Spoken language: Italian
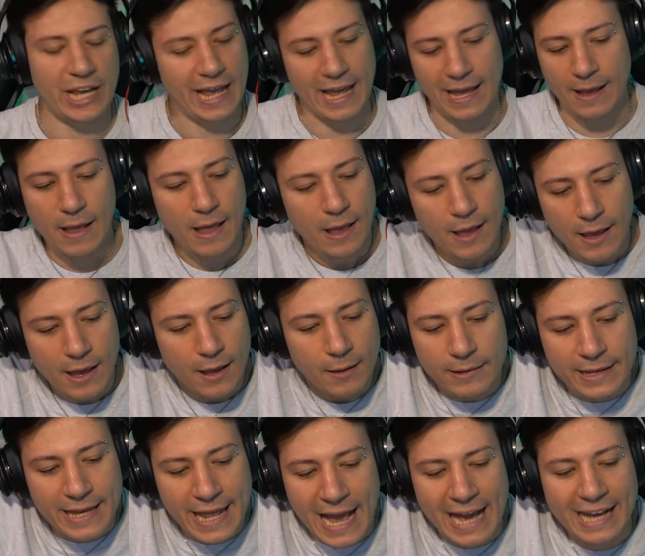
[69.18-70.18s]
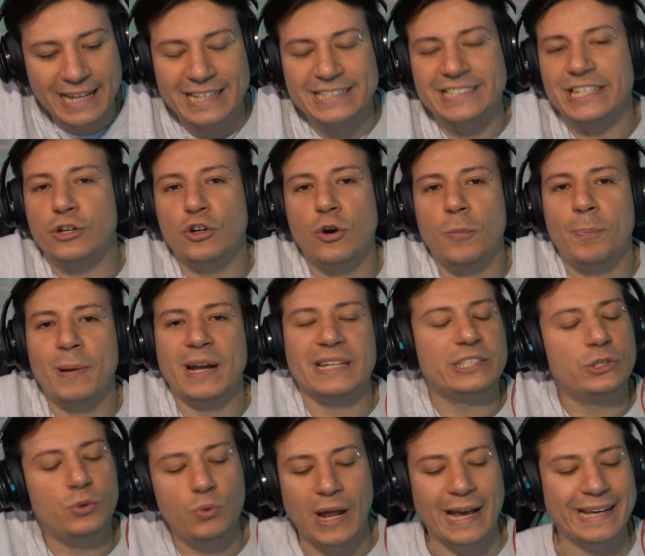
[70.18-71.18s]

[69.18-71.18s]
cioè Neanche se comprassi